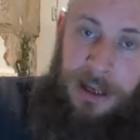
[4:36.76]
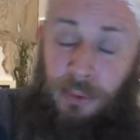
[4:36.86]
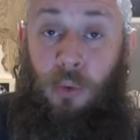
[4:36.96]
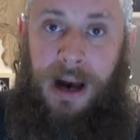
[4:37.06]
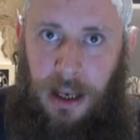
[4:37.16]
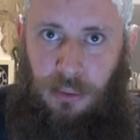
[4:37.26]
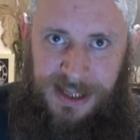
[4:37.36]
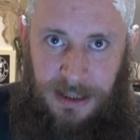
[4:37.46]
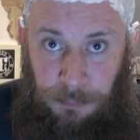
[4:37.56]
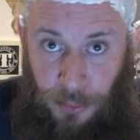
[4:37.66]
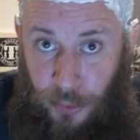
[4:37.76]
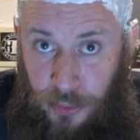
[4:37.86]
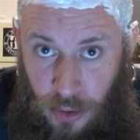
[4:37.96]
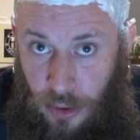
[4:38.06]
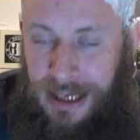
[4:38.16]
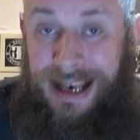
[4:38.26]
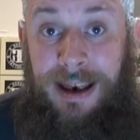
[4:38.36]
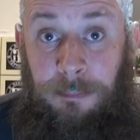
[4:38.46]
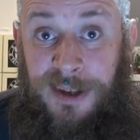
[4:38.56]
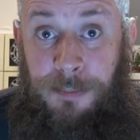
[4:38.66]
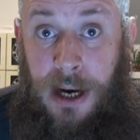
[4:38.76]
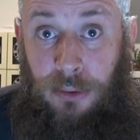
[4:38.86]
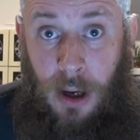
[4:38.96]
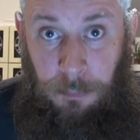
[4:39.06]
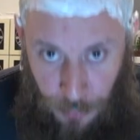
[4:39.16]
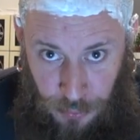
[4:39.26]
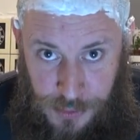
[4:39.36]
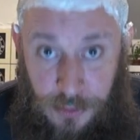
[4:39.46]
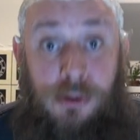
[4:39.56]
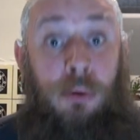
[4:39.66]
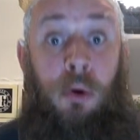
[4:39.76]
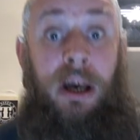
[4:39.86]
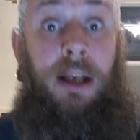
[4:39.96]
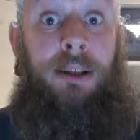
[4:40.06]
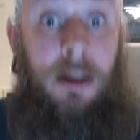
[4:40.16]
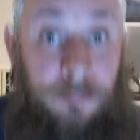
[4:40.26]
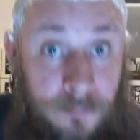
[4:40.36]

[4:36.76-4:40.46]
Partons à la cuisine pendant que la crème dépilatoire pose sur mon crâne.